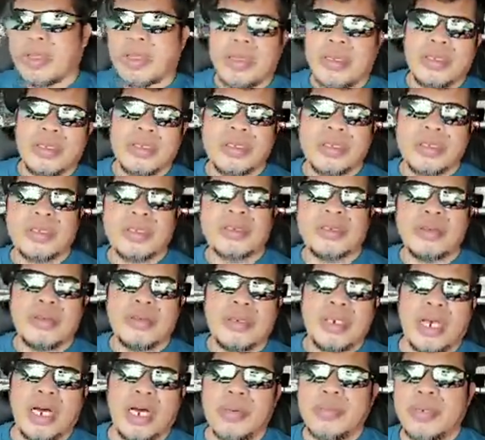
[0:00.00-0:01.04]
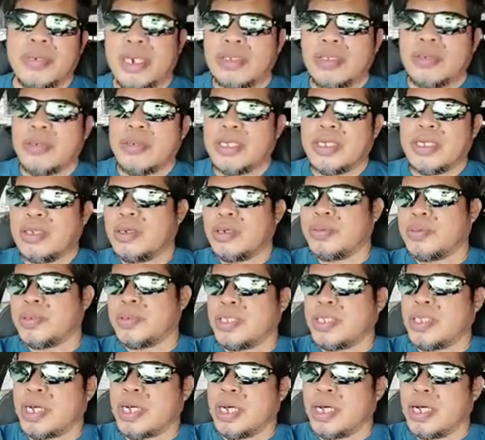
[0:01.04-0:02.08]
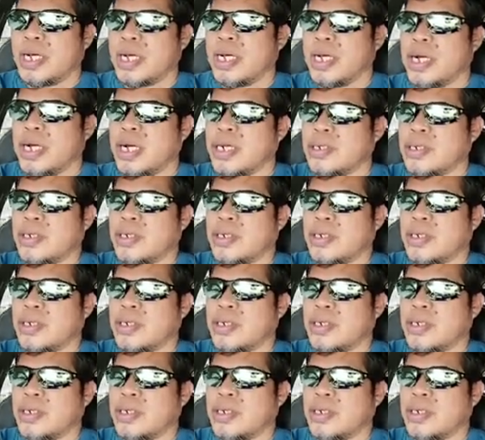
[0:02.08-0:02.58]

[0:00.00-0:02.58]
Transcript: So, grabe na ito mga trops. Nakaka ano na.